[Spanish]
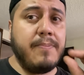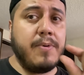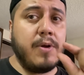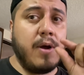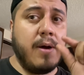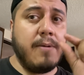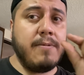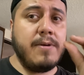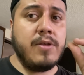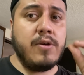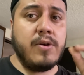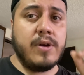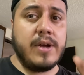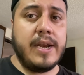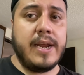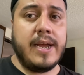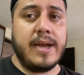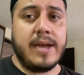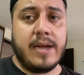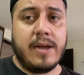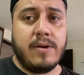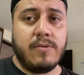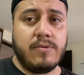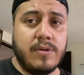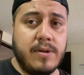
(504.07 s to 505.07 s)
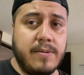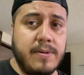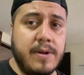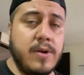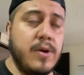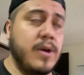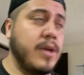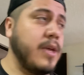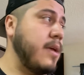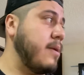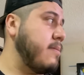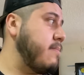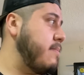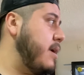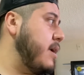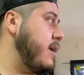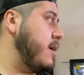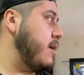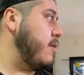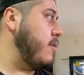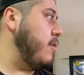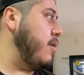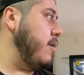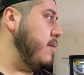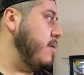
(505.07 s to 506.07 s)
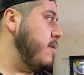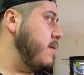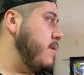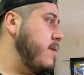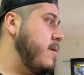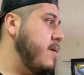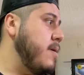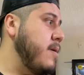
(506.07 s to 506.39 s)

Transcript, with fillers: pero ha habido cría en cautiverio aquí en México.